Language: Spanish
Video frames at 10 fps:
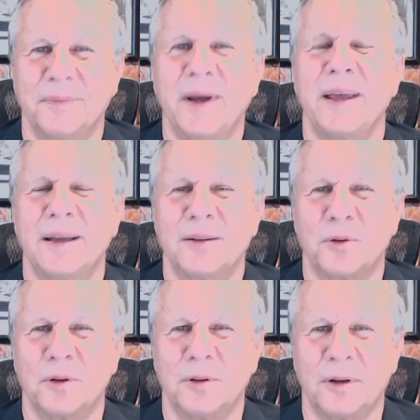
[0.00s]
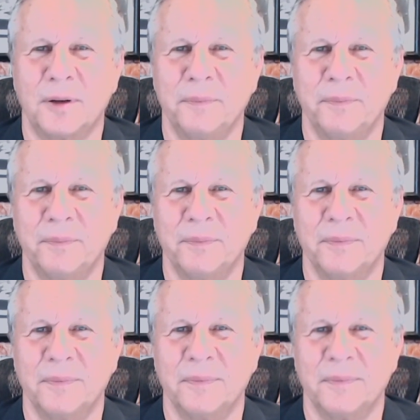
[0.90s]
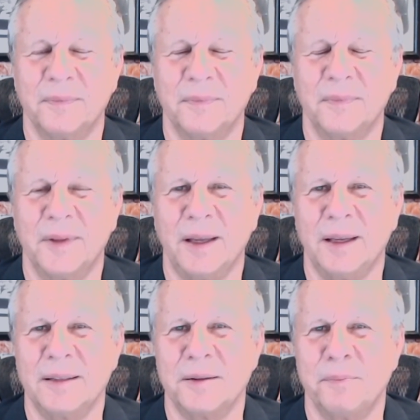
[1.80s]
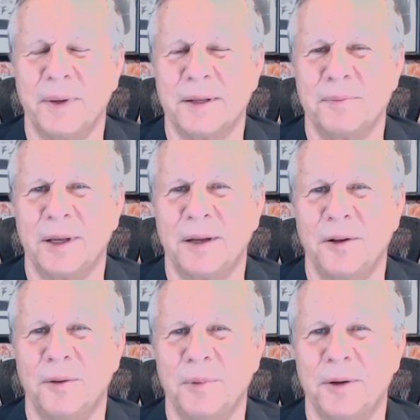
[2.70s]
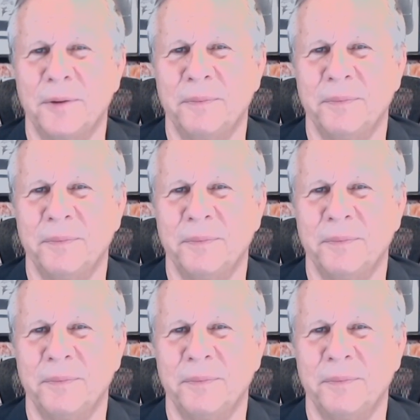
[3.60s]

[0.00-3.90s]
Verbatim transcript: vaya en tu honor. Descansa en paz, mi querido amigo,